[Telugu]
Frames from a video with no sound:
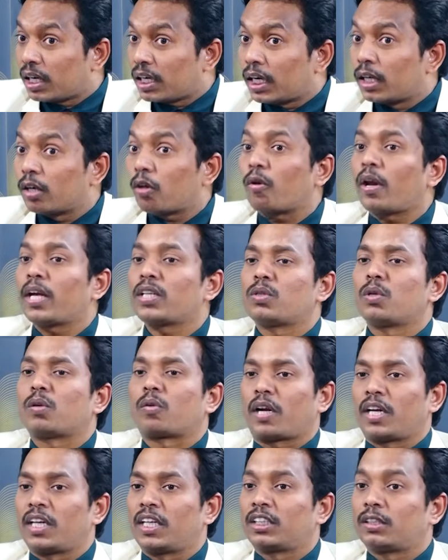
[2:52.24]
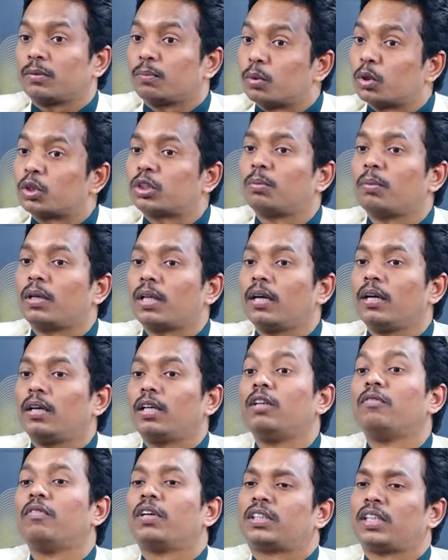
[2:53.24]
నేను ఇంటర్నేషనల్ ట్రైనింగ్స్ బుక్స్ మీద
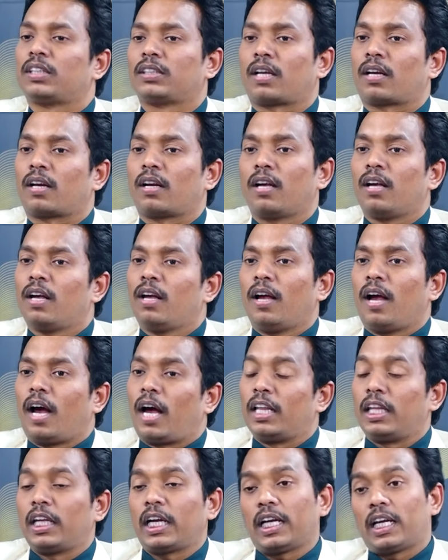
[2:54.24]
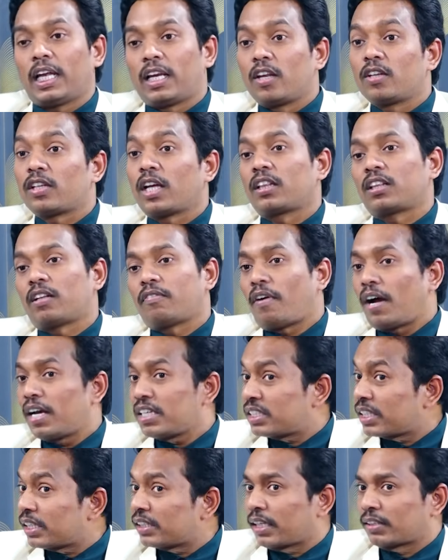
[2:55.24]
ఇన్వెస్ట్ చేశాను అందుకే నేను ఇది అంత
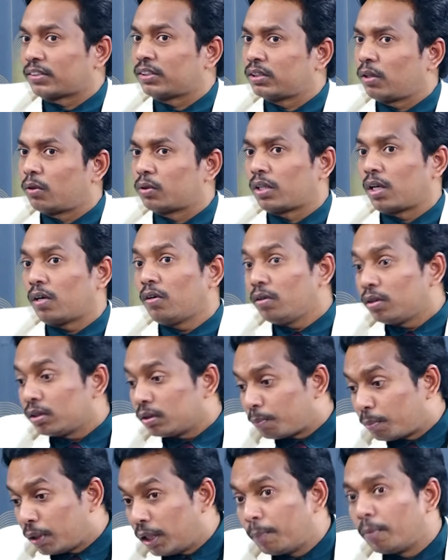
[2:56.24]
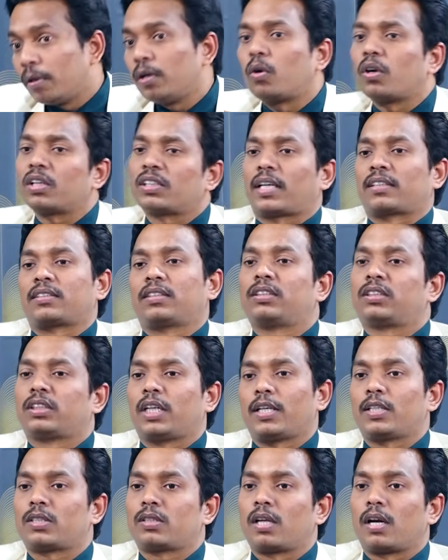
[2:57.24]
ఫాస్ట్గా సక్సెస్ అవుతున్నాను పీపుల్ని కూడా సక్సెస్
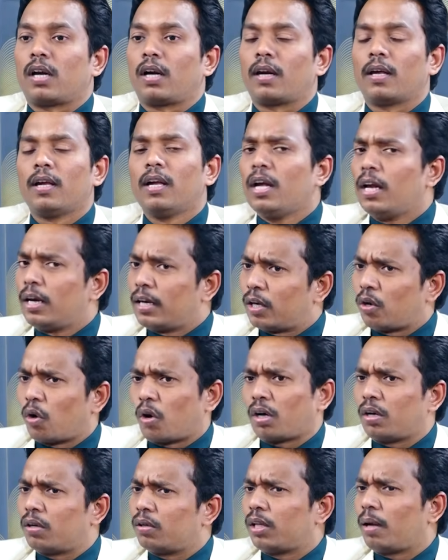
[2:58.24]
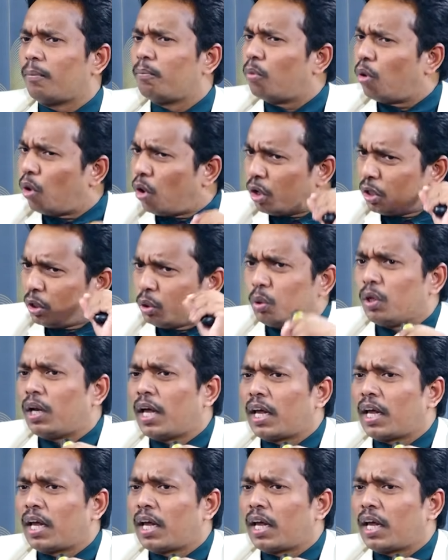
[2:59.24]
చేయిస్తున్నానండి నేను ద మోర్ యూ